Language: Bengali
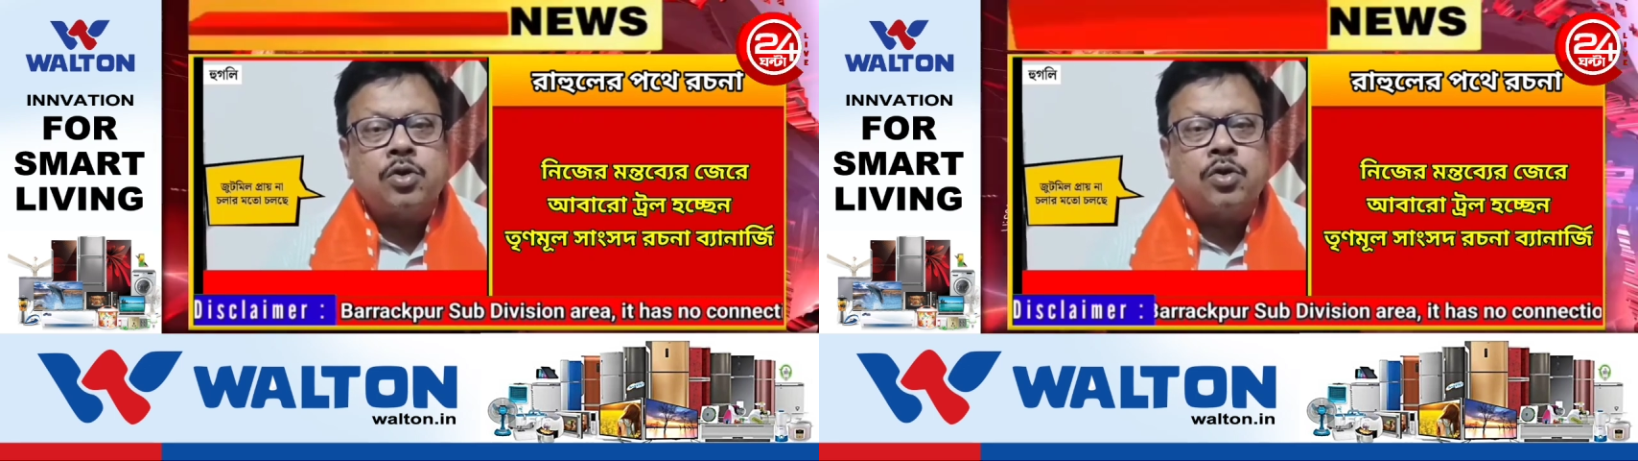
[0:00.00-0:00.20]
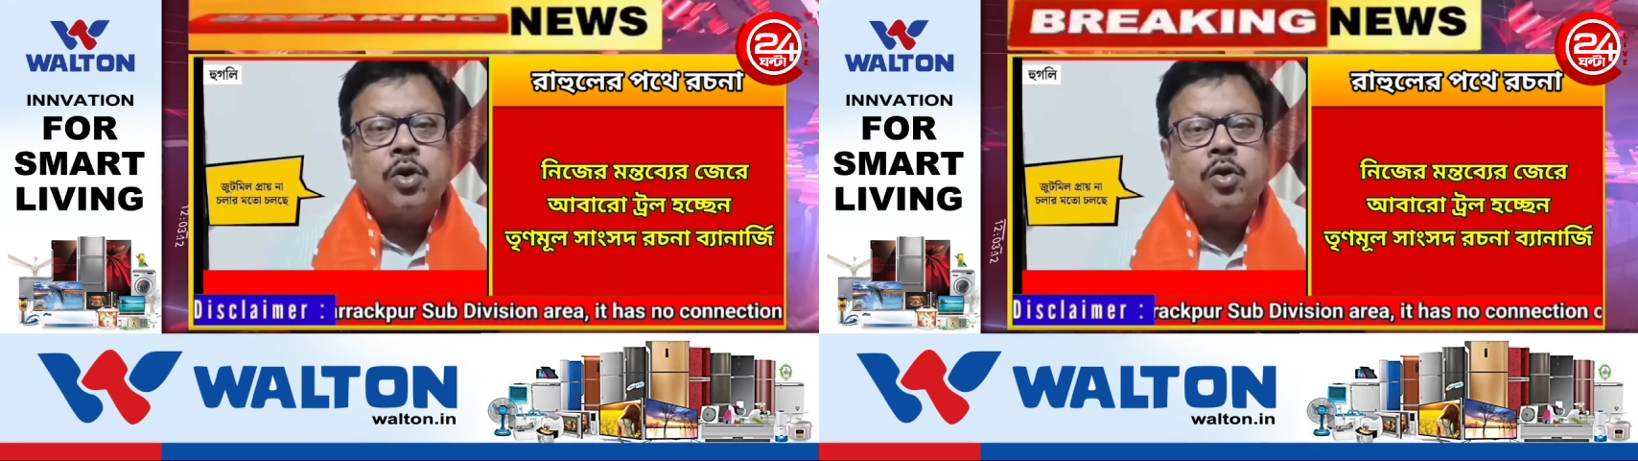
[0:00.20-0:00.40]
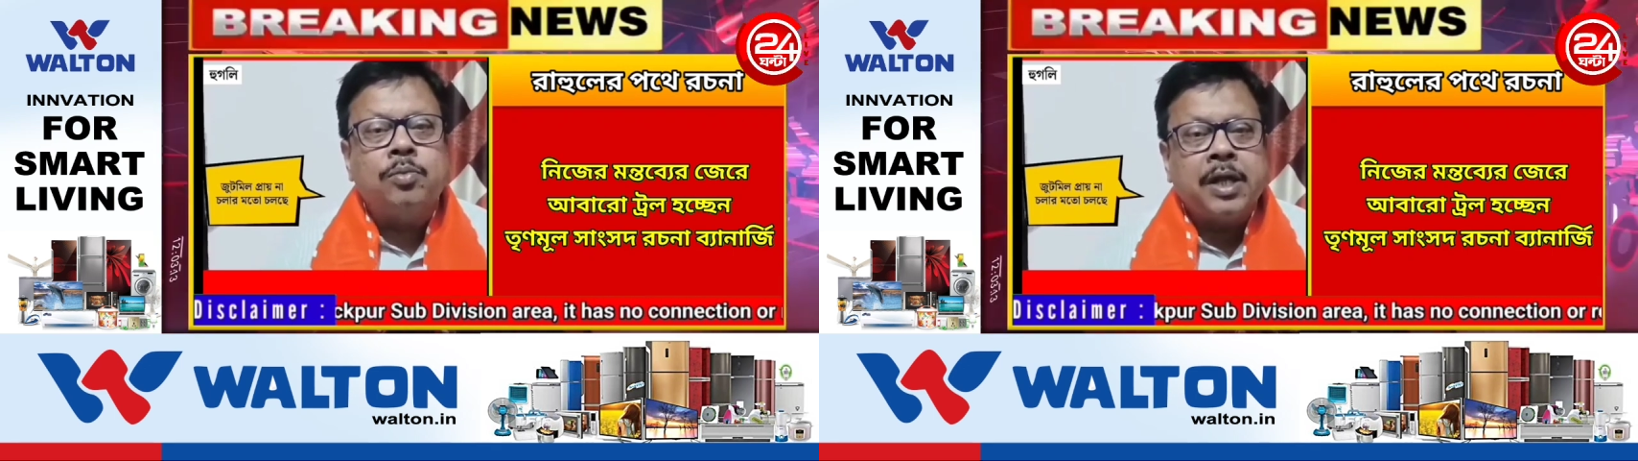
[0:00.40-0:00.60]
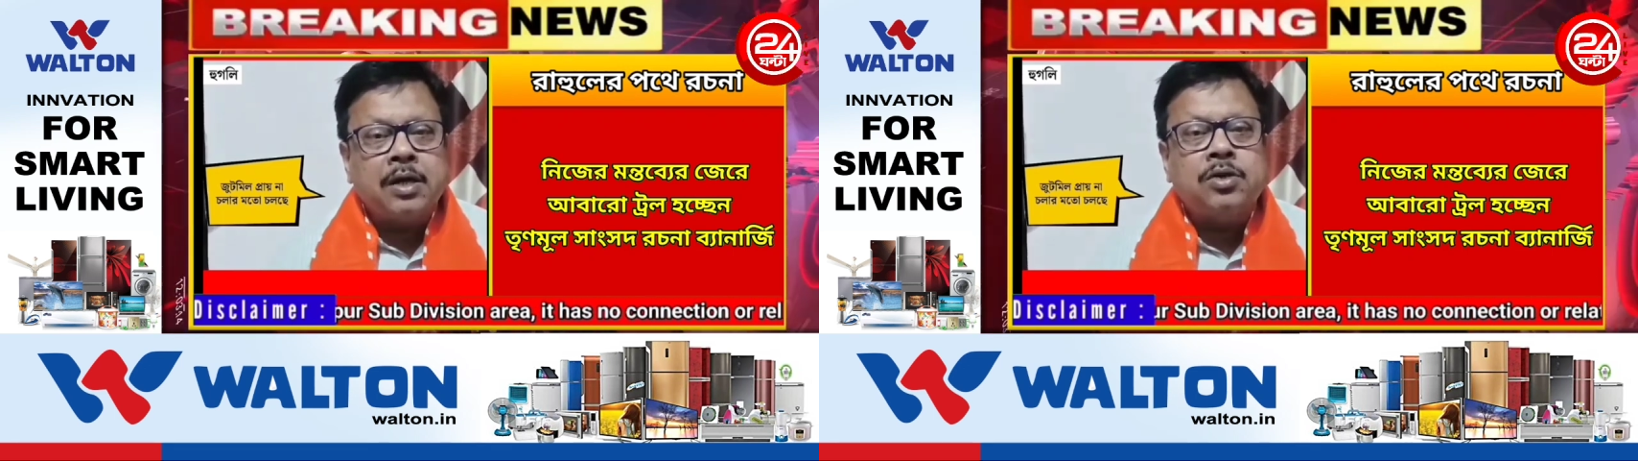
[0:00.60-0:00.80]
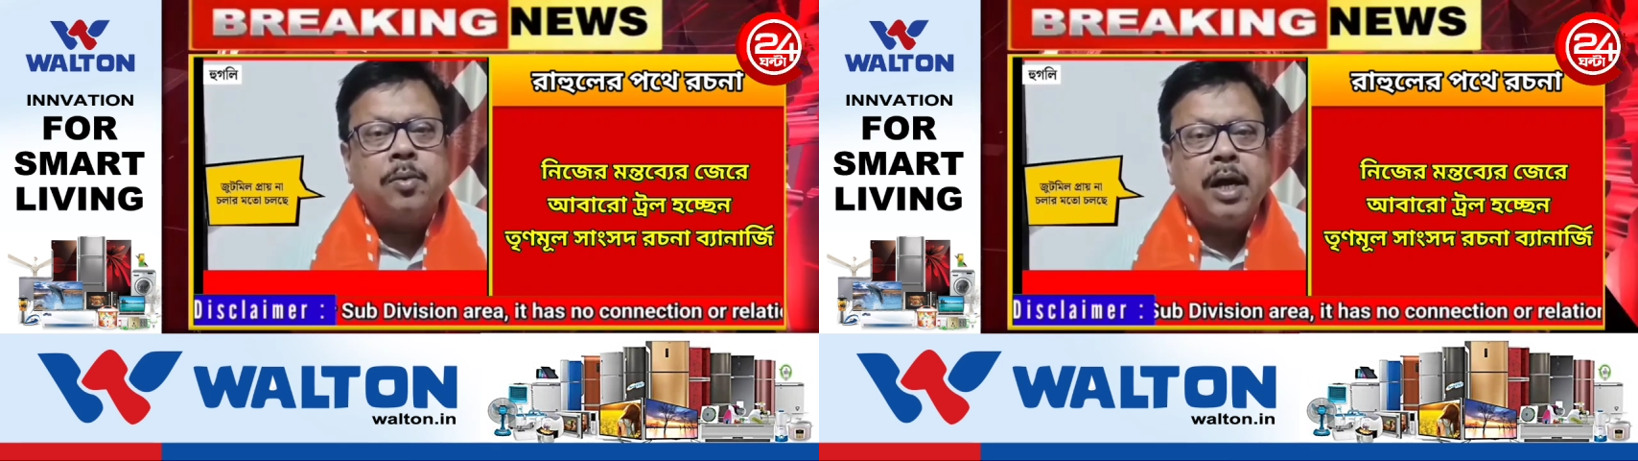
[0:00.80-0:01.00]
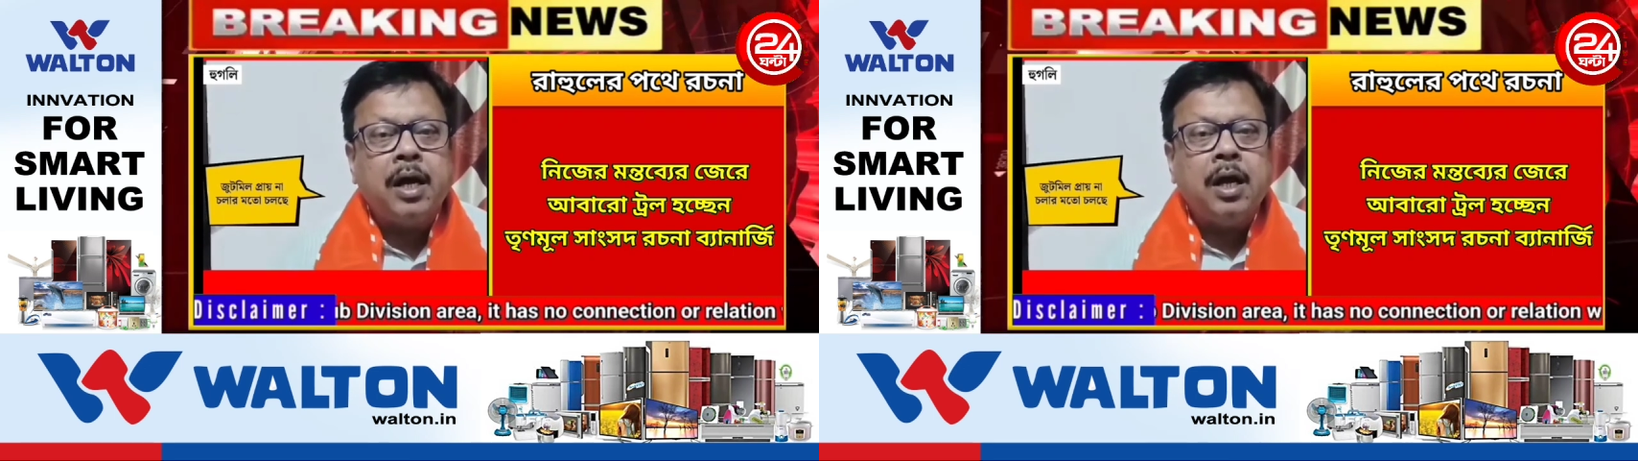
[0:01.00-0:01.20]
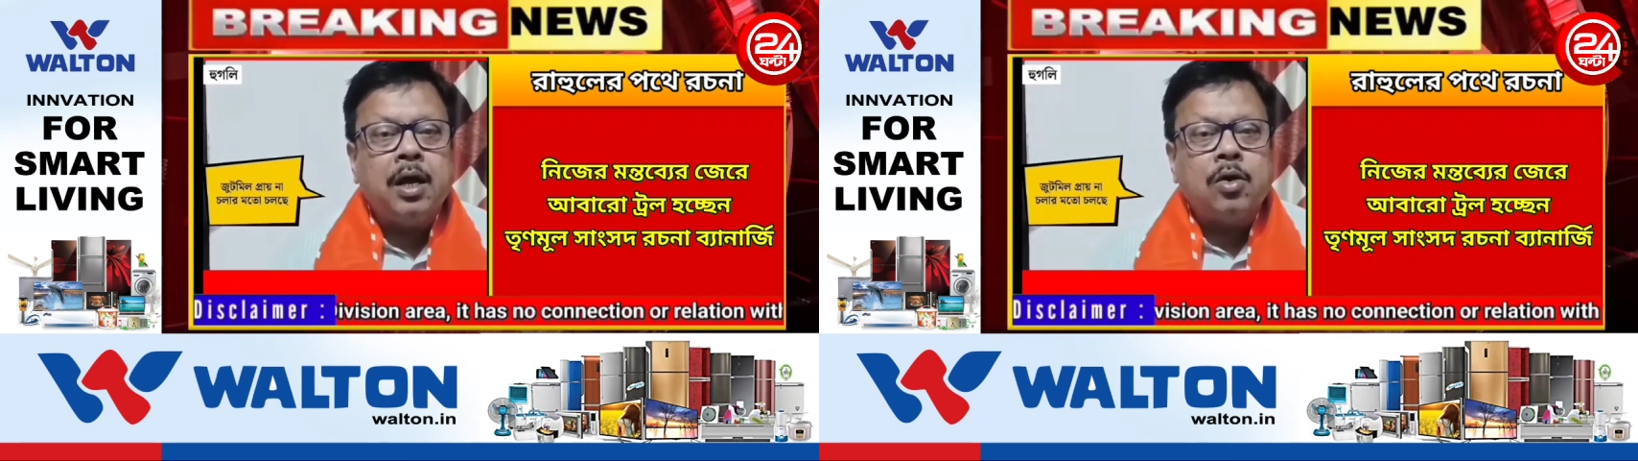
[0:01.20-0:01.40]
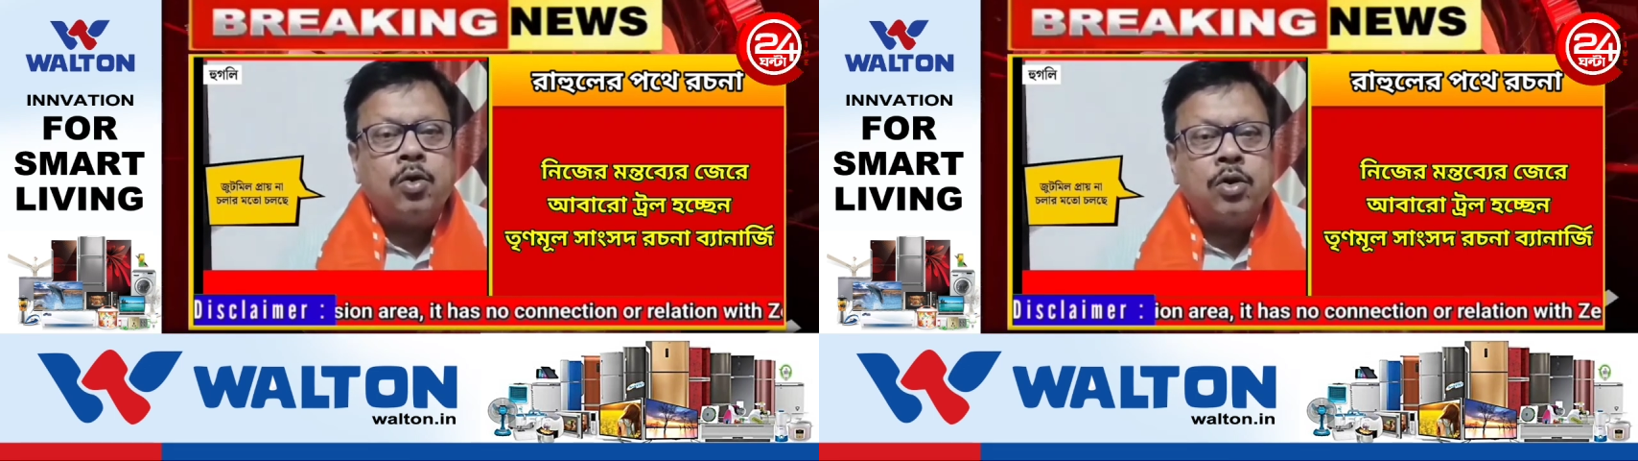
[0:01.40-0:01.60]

করে চন্দননগর বিধানসভায়